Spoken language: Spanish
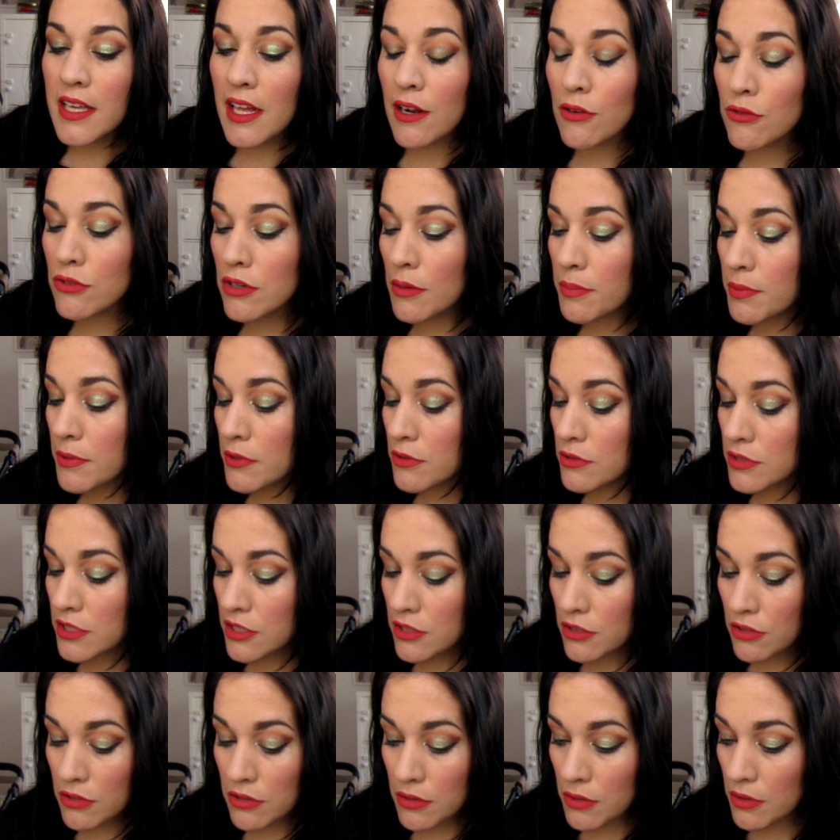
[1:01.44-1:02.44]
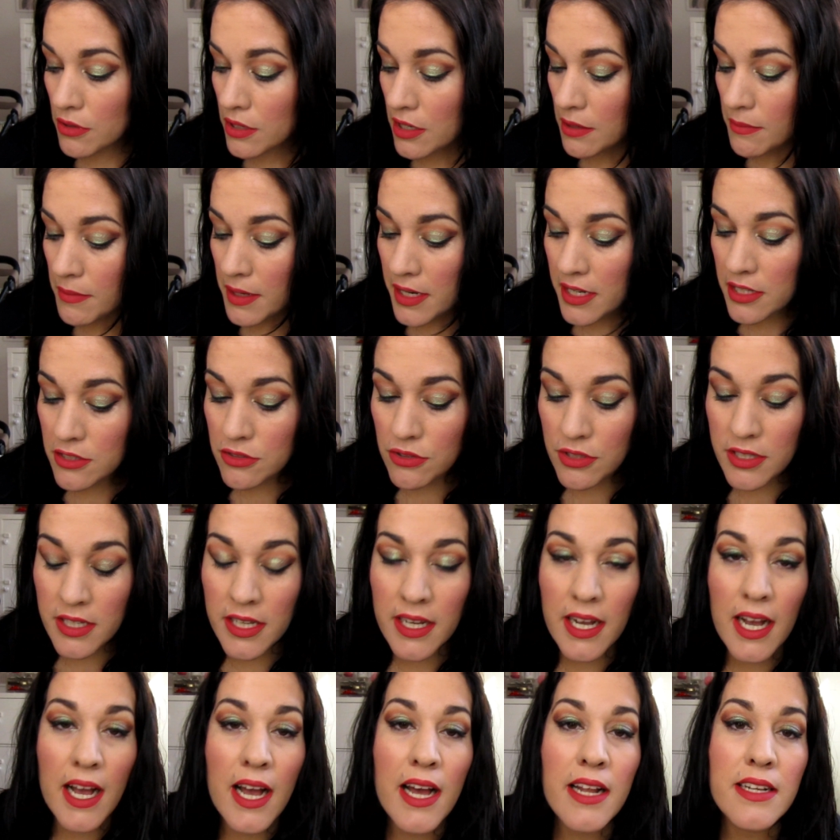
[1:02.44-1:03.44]
y algunos productitos nuevos que me han hecho
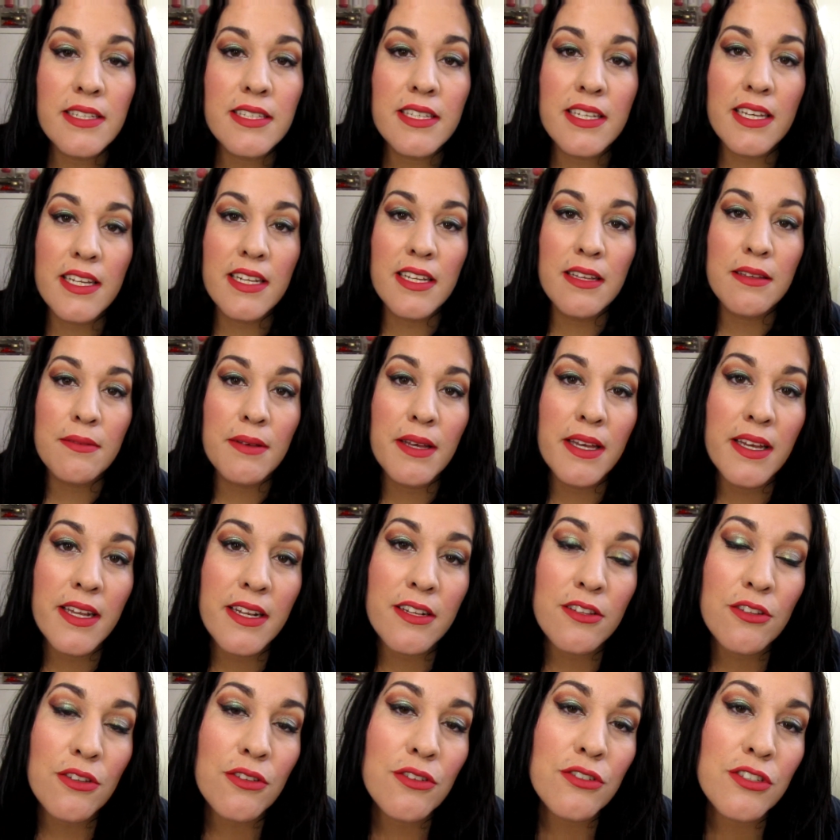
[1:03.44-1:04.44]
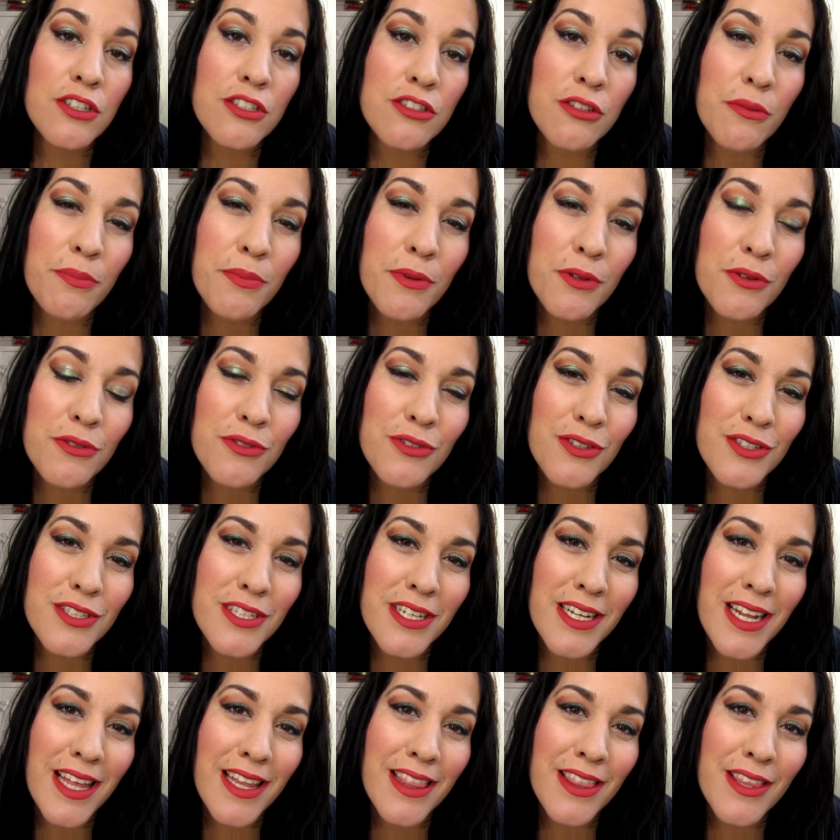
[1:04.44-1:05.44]
llegar. Si queréis ver todos estos productos
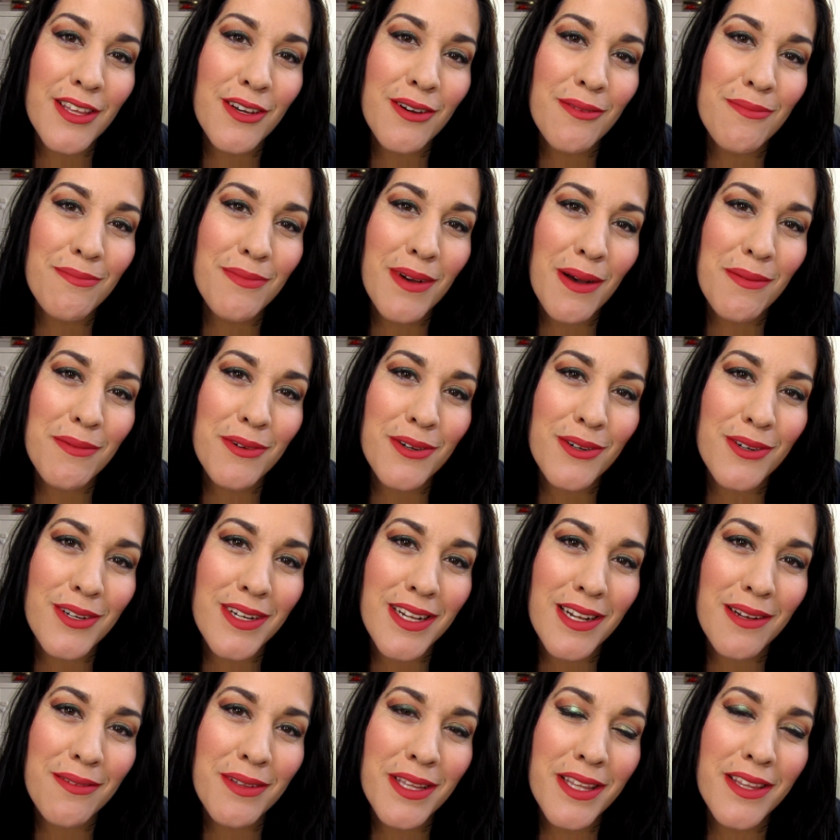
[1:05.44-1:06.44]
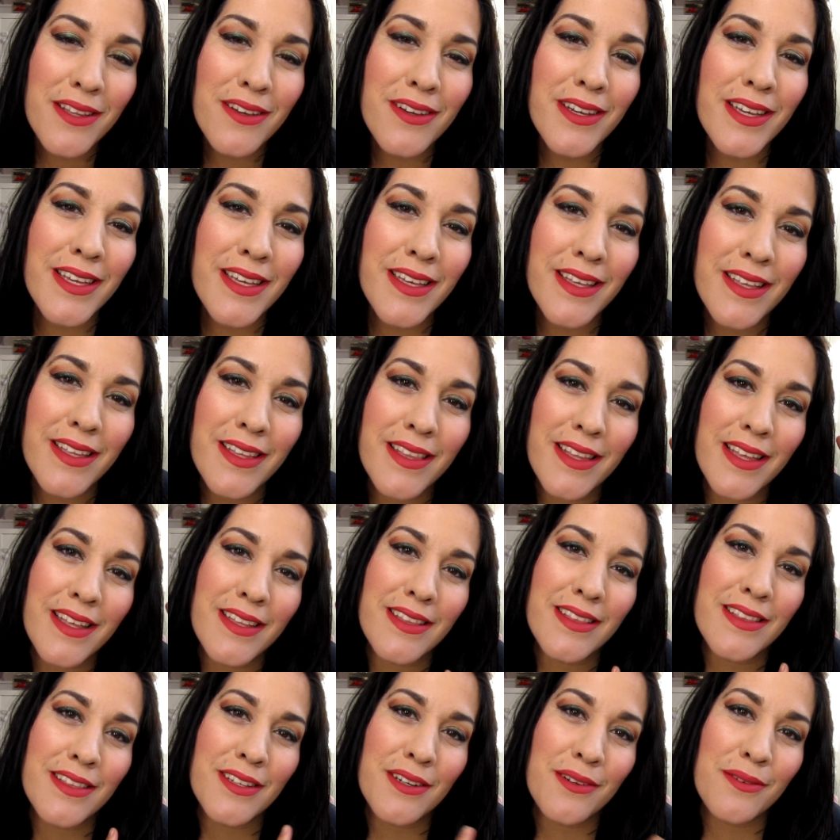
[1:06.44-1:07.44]
en acción, vamos con el vídeo y
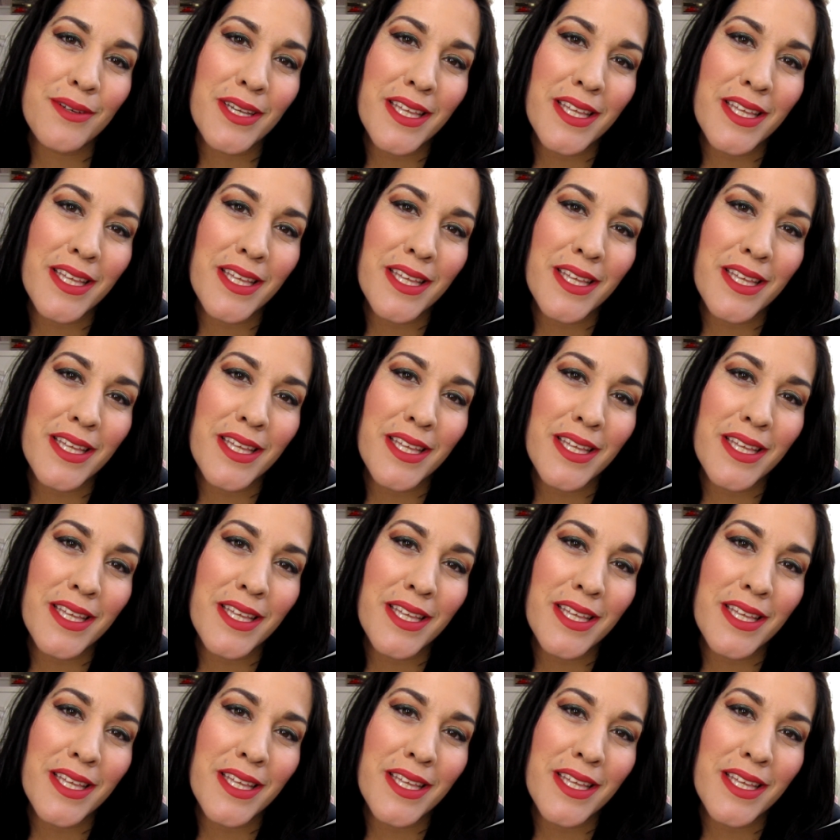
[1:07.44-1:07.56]
dentro